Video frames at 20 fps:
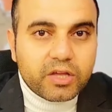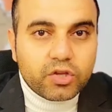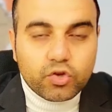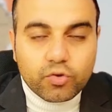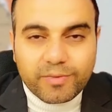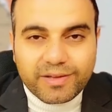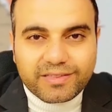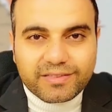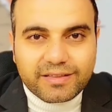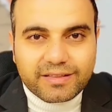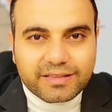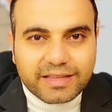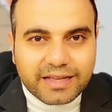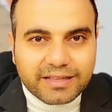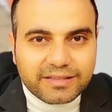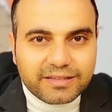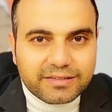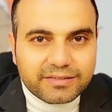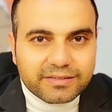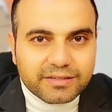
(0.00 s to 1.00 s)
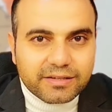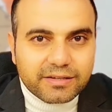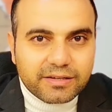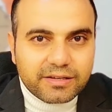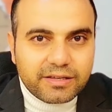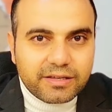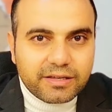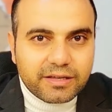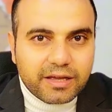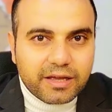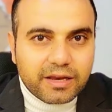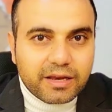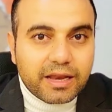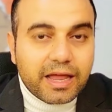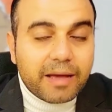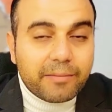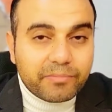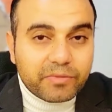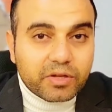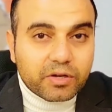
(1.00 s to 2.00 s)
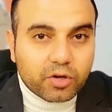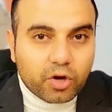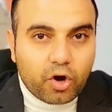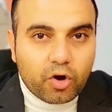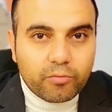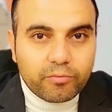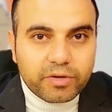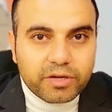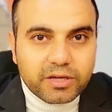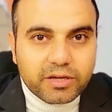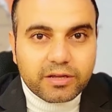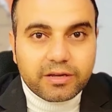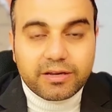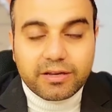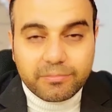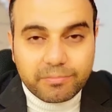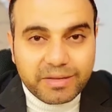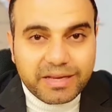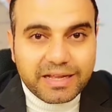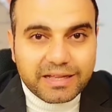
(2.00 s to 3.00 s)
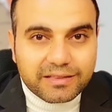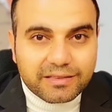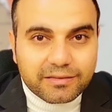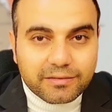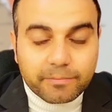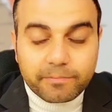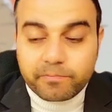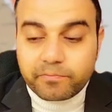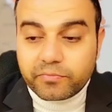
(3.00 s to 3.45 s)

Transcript: يمثل تهديد للامن القومي للبلاد